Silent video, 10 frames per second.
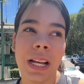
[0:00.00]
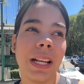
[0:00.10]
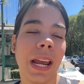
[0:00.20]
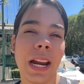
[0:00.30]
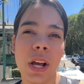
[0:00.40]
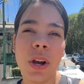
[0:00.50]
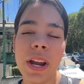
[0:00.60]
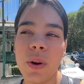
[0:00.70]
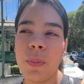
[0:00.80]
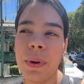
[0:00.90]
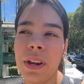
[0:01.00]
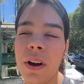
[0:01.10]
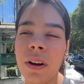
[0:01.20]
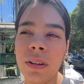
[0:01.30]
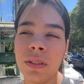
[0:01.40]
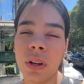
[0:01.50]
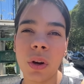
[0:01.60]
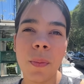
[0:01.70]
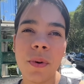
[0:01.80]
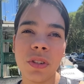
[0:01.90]
Que creo que un millón son
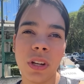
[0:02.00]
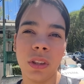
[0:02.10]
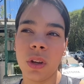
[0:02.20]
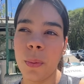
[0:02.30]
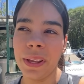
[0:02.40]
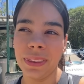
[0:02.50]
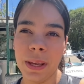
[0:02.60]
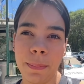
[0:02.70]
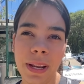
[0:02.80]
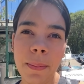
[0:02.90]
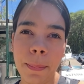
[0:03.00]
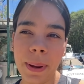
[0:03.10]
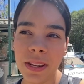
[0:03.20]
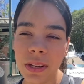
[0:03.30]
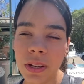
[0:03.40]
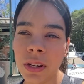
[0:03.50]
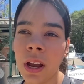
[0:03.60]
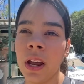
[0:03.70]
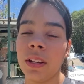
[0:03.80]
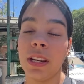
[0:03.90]
como 120 mil pesos,
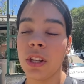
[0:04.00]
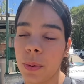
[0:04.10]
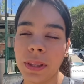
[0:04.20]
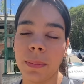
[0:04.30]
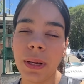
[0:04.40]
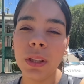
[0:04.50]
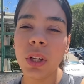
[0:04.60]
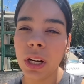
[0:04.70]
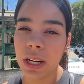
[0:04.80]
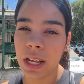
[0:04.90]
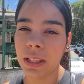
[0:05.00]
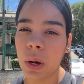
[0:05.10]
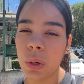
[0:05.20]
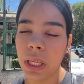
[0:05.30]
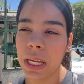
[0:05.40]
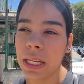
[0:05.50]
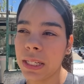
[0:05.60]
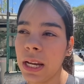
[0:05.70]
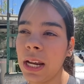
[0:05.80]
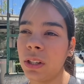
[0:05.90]
120 mil dólares estadounidenses.
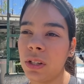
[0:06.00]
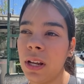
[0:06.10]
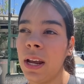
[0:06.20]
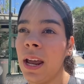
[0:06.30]
Entonces,